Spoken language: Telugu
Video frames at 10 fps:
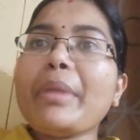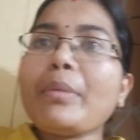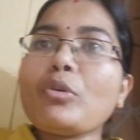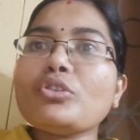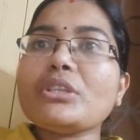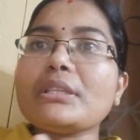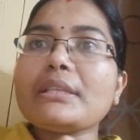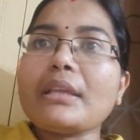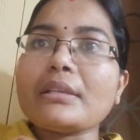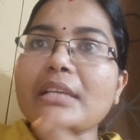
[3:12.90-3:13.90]
బేబీ వచ్చేసి
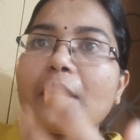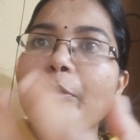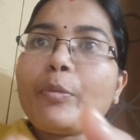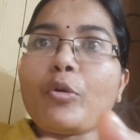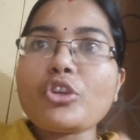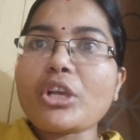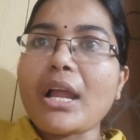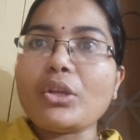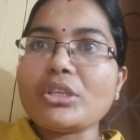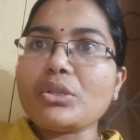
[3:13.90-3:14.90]
సరిపడి
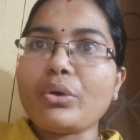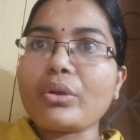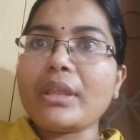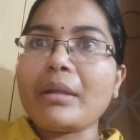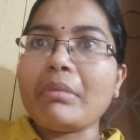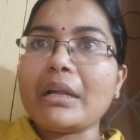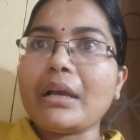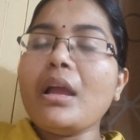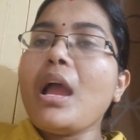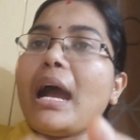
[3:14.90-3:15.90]
పోషకాలు వచ్చేసి అనమాట
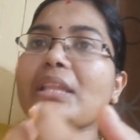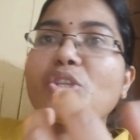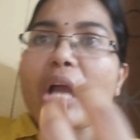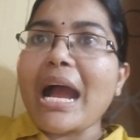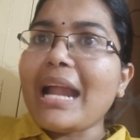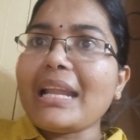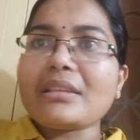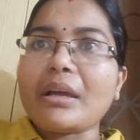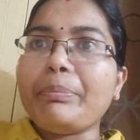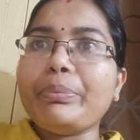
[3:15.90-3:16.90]
అది చాలా
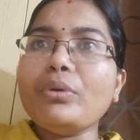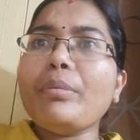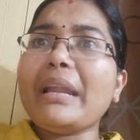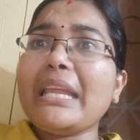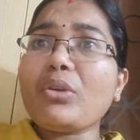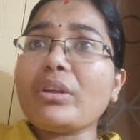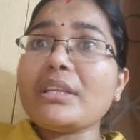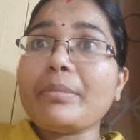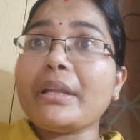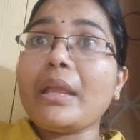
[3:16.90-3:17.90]
తప్పు మళ్ళీ ఇంకోటి
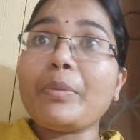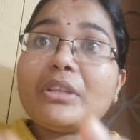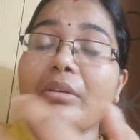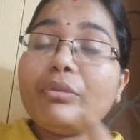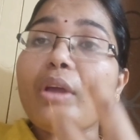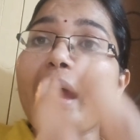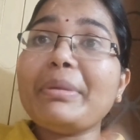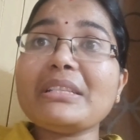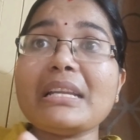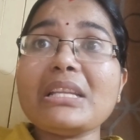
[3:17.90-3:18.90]
ఏమంటే ఇప్పుడు ఫుడ్
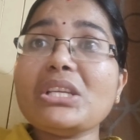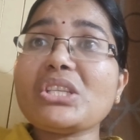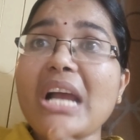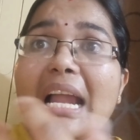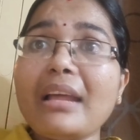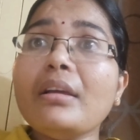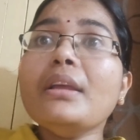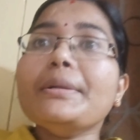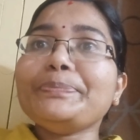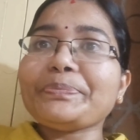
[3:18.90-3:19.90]
హ్యాబిట్స్ అనేది చాలా
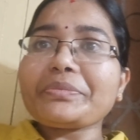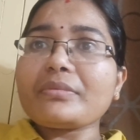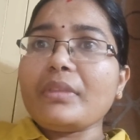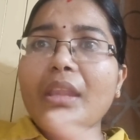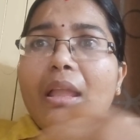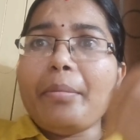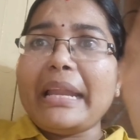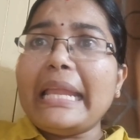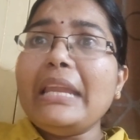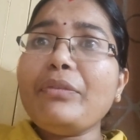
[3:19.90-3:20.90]

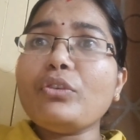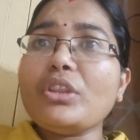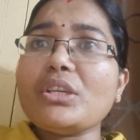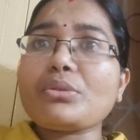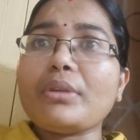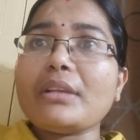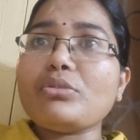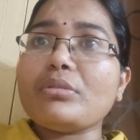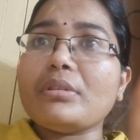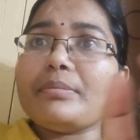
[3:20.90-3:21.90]
మనం ఎన్ని ఫుడ్ తీసుకున్నా
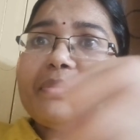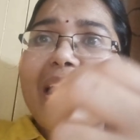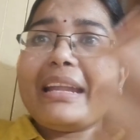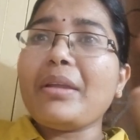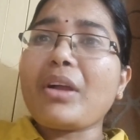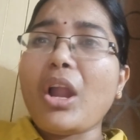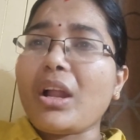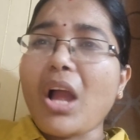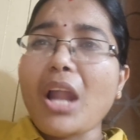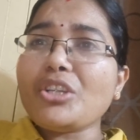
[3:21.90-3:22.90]
చూ అంటే
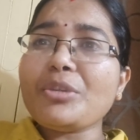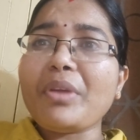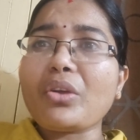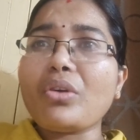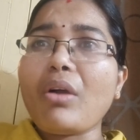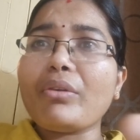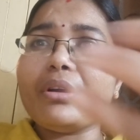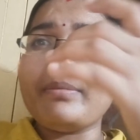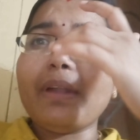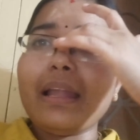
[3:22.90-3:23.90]
కాలుష్యం ఎక్కువగా
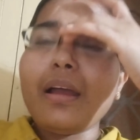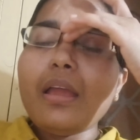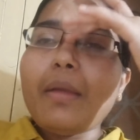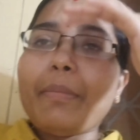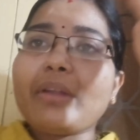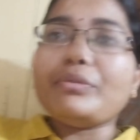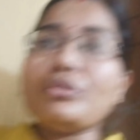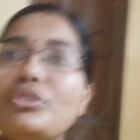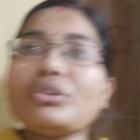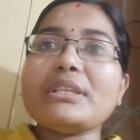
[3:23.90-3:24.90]
ఉండడం వల్ల మన
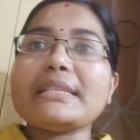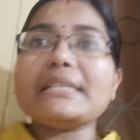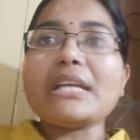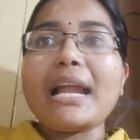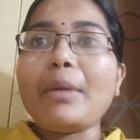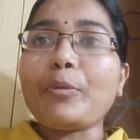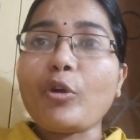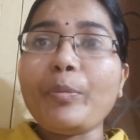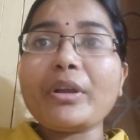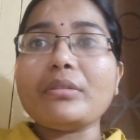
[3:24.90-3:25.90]
ఫుడ్స్ వచ్చేసి చాలా
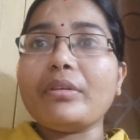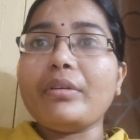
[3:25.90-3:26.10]
ప్రాపర్